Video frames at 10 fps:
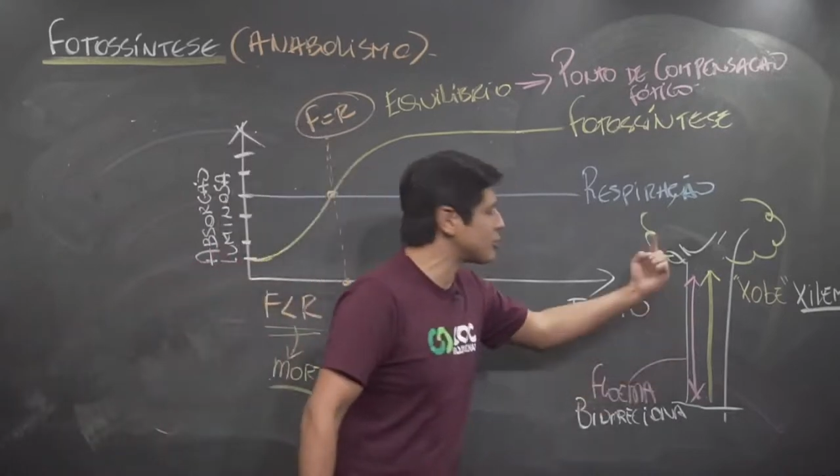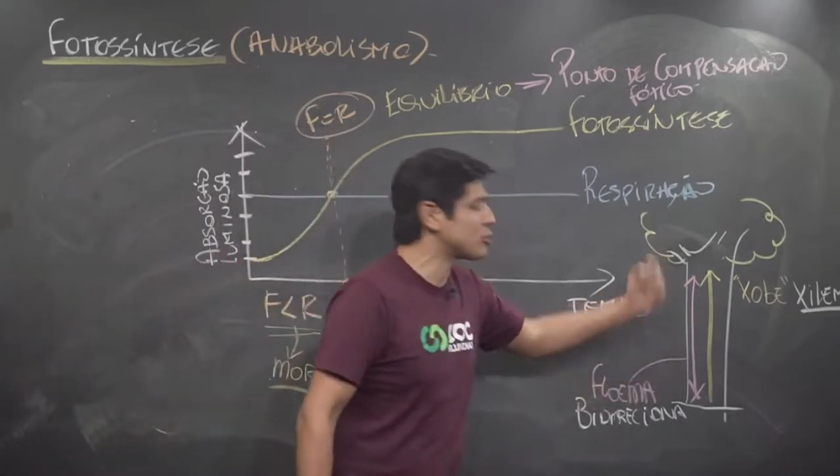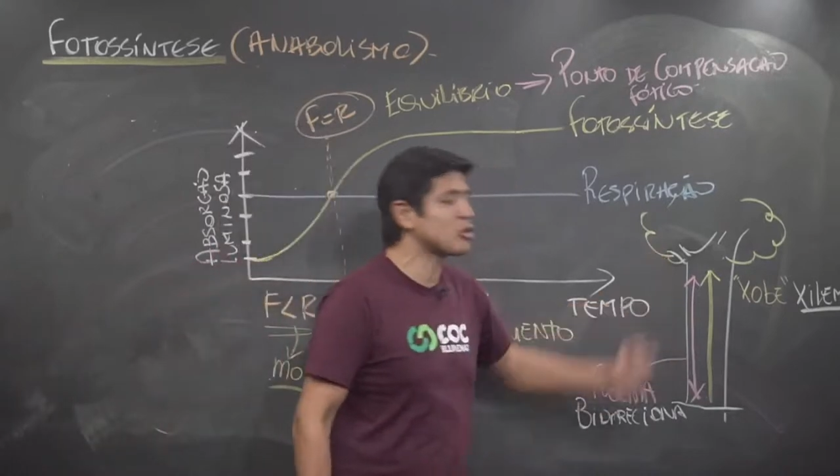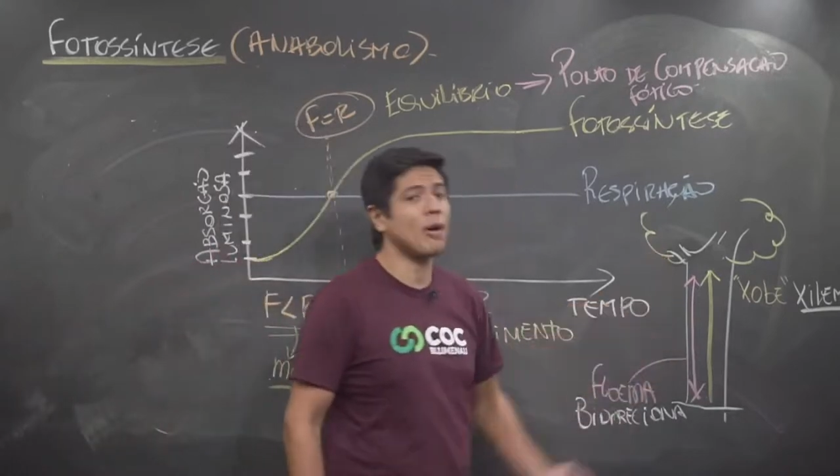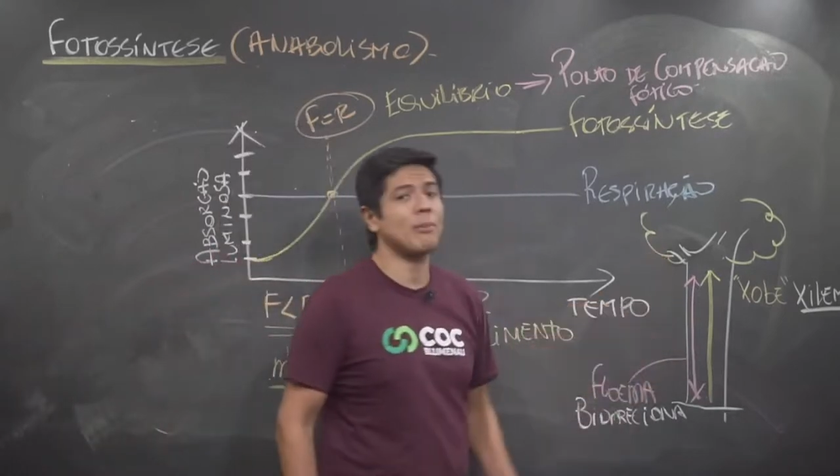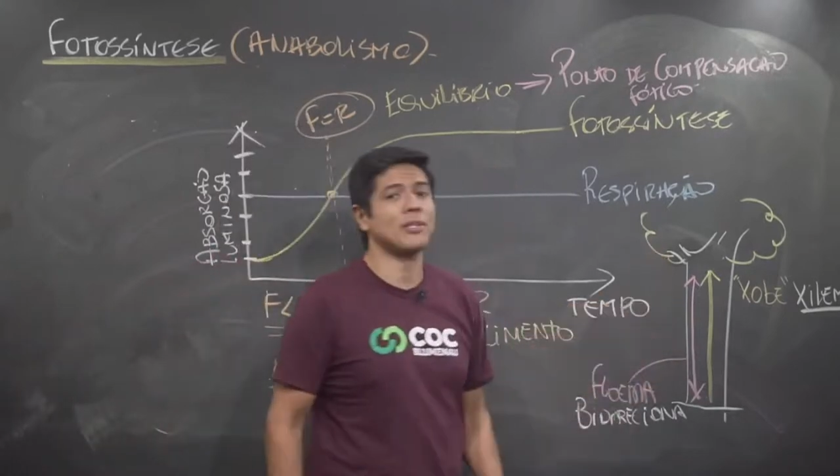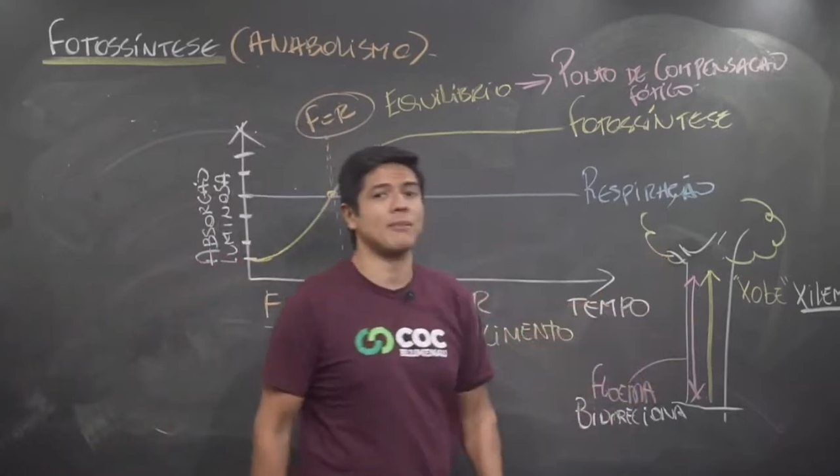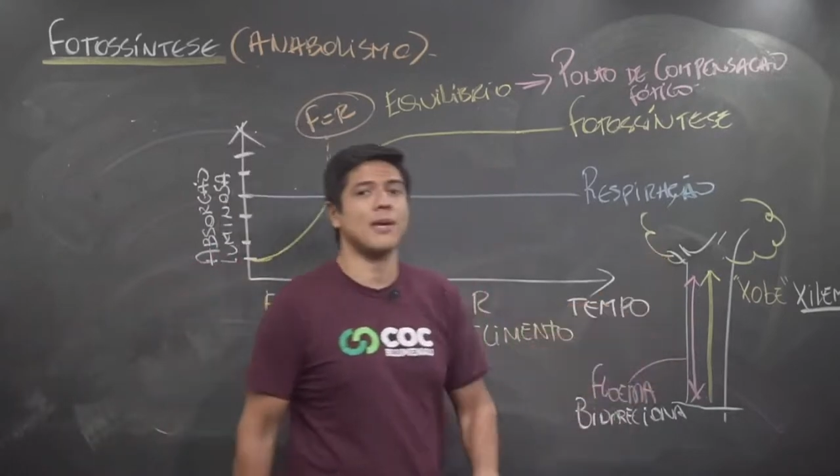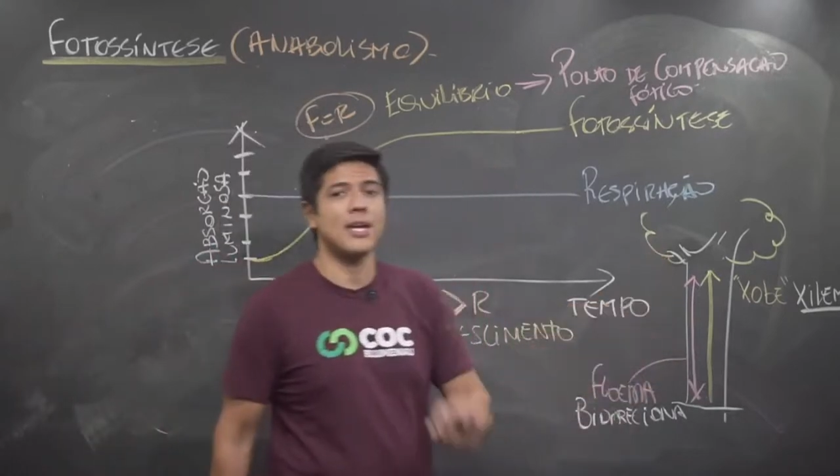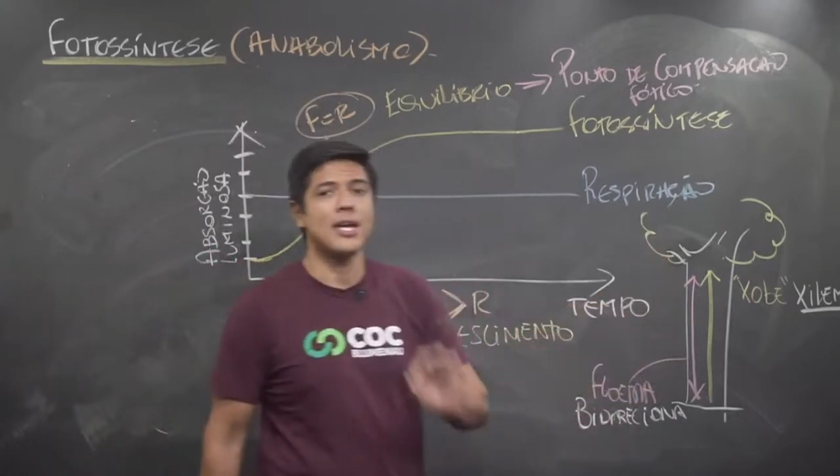que sobe
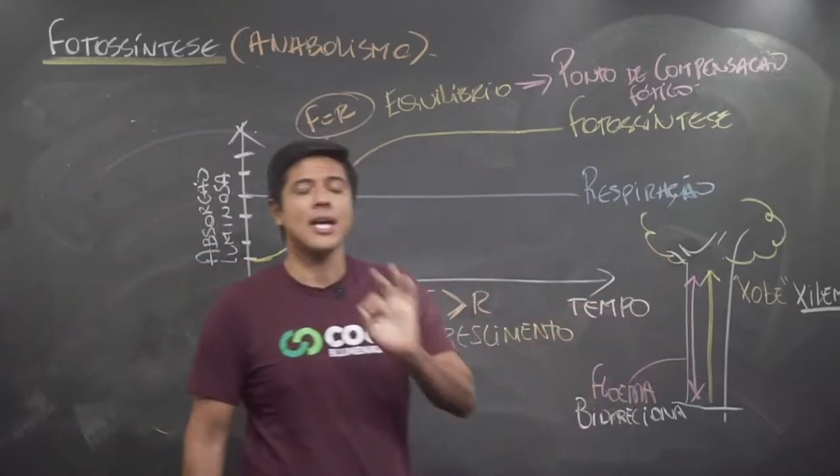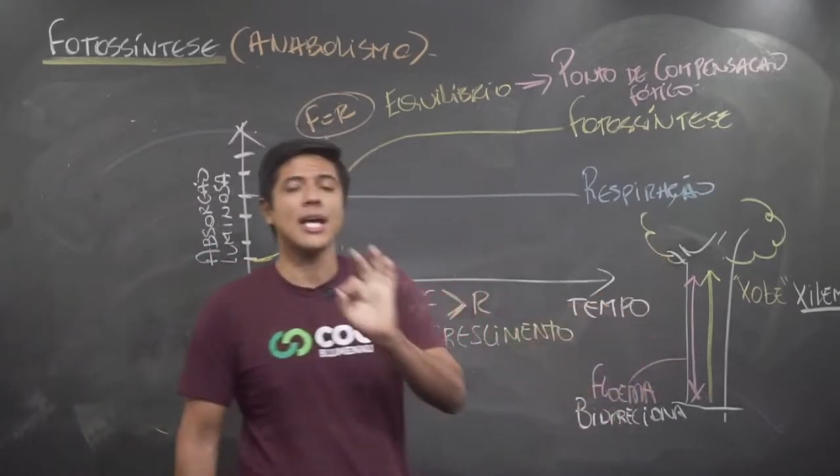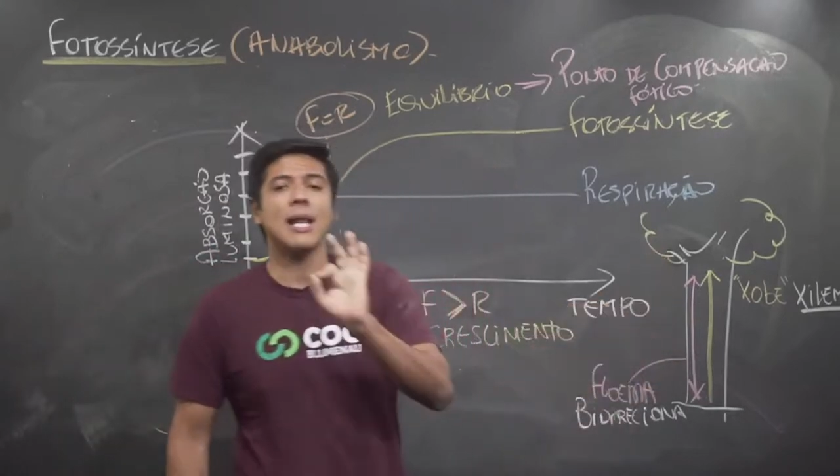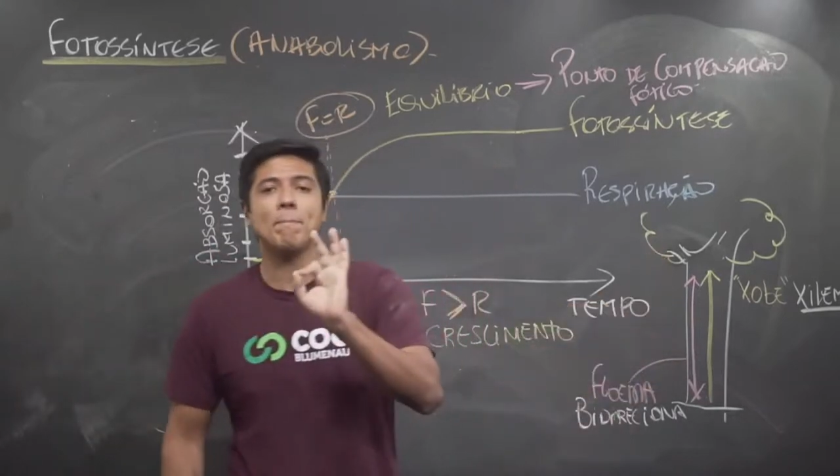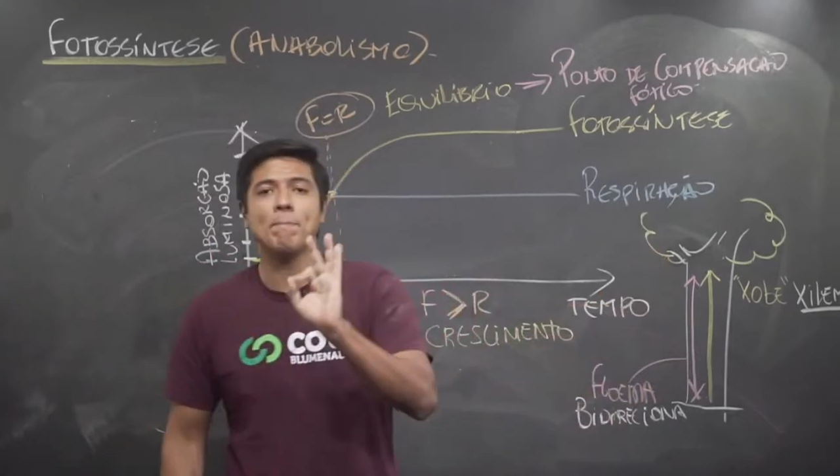também. Ele é